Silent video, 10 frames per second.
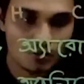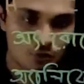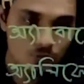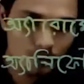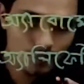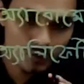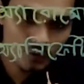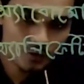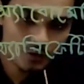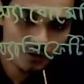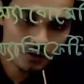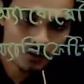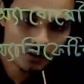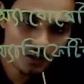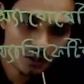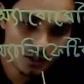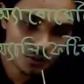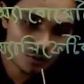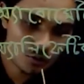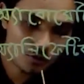দুই রকম অর্থাৎ
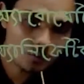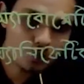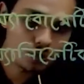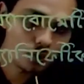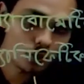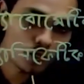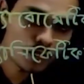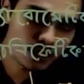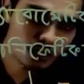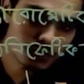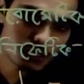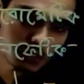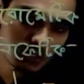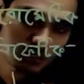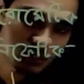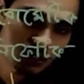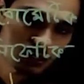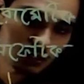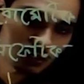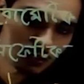দুই রকম বন্ধন হয় একটা হচ্ছে
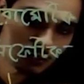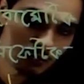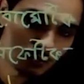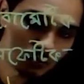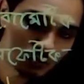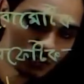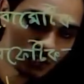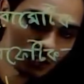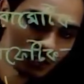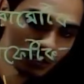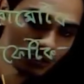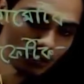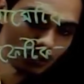মুক্ত শিকল